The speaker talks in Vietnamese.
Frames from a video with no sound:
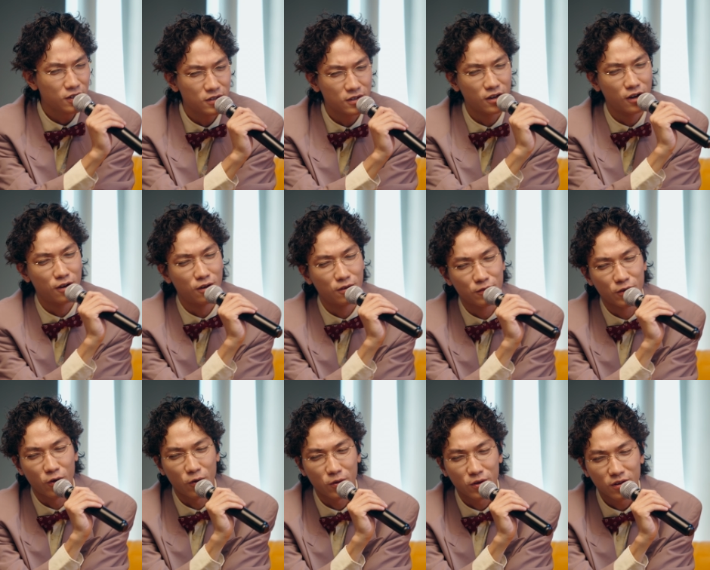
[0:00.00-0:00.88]
thì
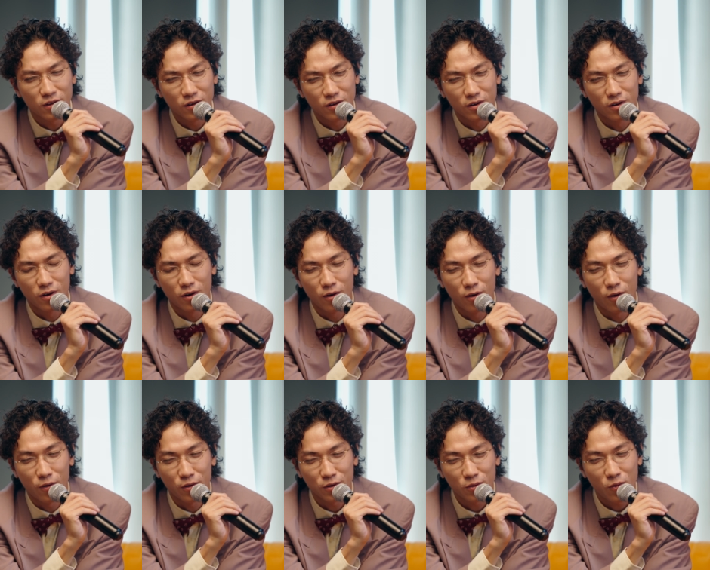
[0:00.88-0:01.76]

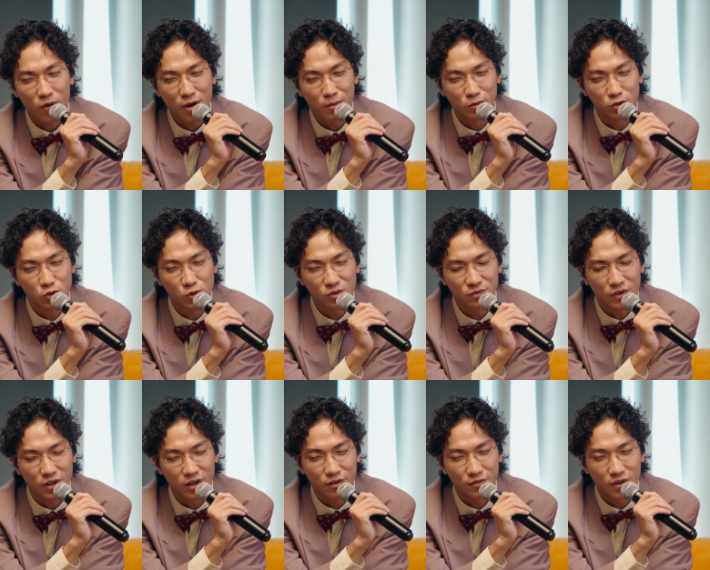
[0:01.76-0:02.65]
nói qua một chút
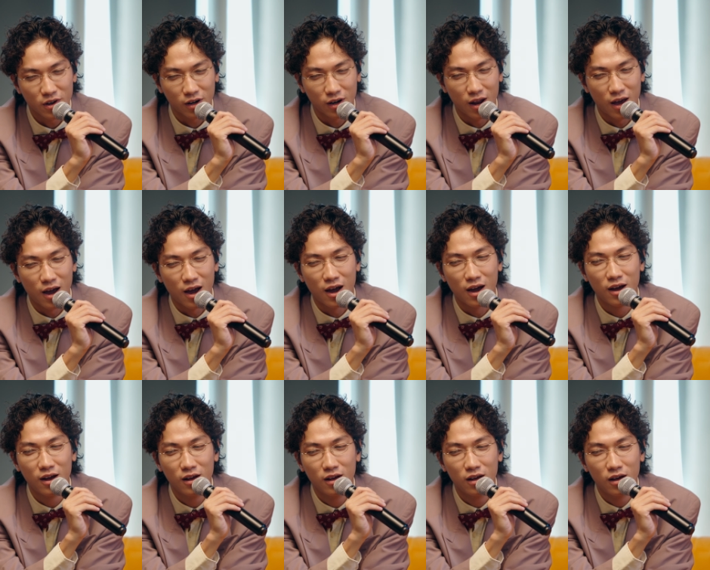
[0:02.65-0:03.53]
về cái việc là
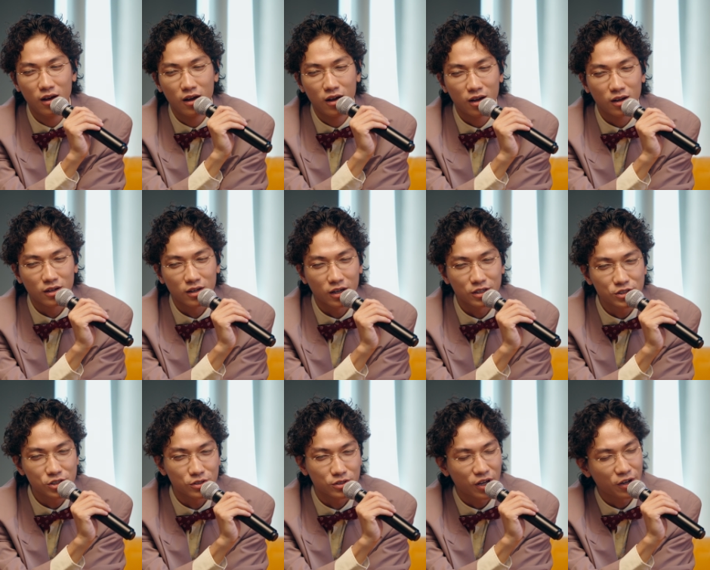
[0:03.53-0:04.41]
cái
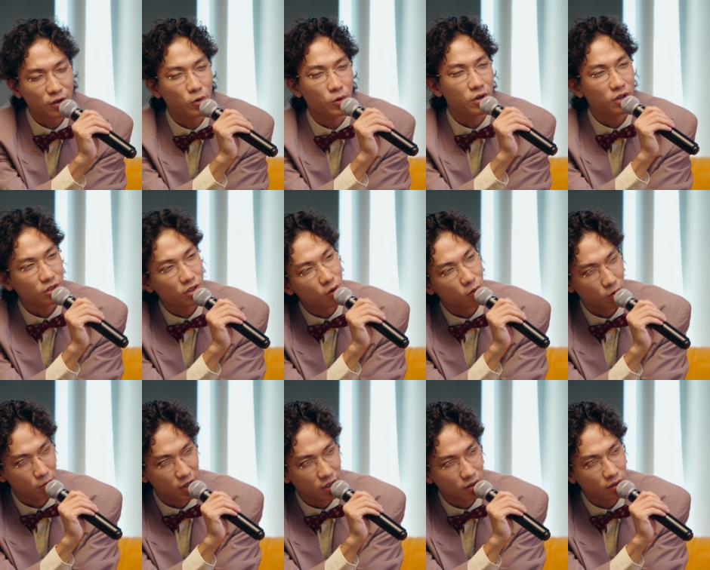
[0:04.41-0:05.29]
sự thay đổi hình tượng
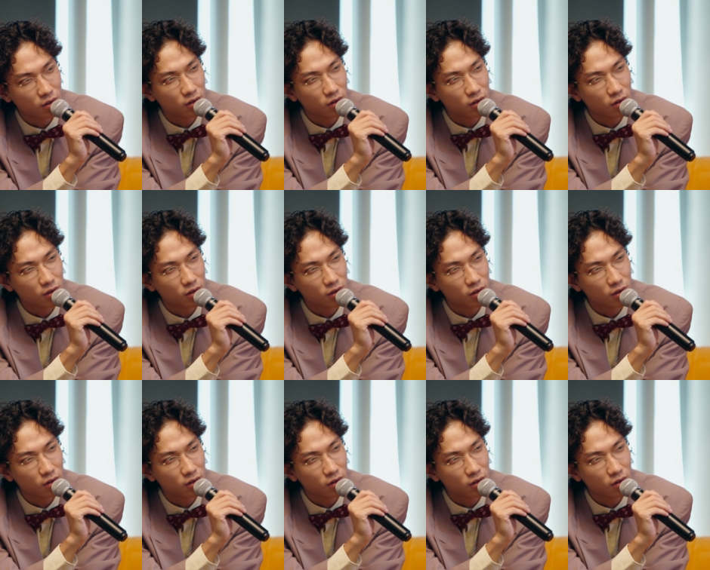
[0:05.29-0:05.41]
của mình.